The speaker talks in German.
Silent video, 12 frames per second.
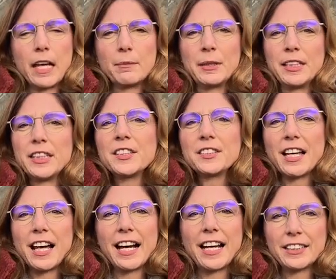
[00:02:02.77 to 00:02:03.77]
der
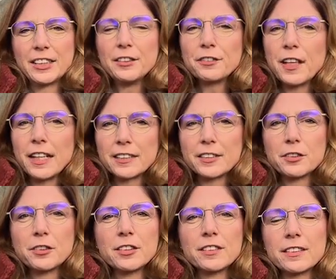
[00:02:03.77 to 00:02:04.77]
Ministerrat, die
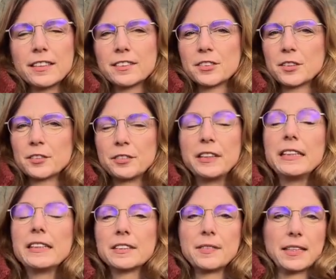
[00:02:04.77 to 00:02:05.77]
Fraktionssitzung,
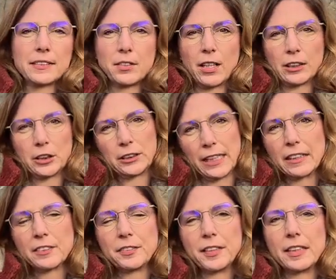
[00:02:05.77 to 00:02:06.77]
vieles, was dort
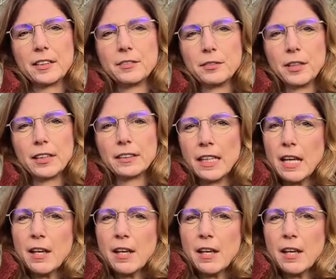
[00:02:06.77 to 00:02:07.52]
stattfinden wird,